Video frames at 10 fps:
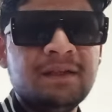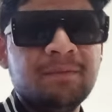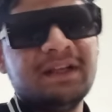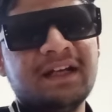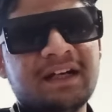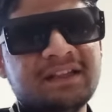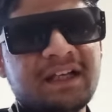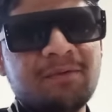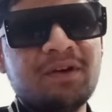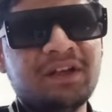फिर दिखाते हैं
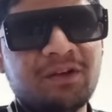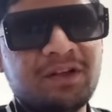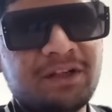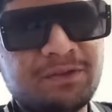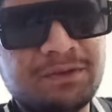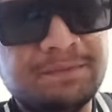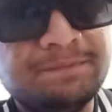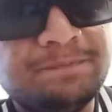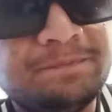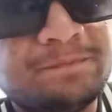आपको कहीं और का
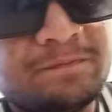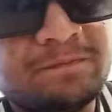टूर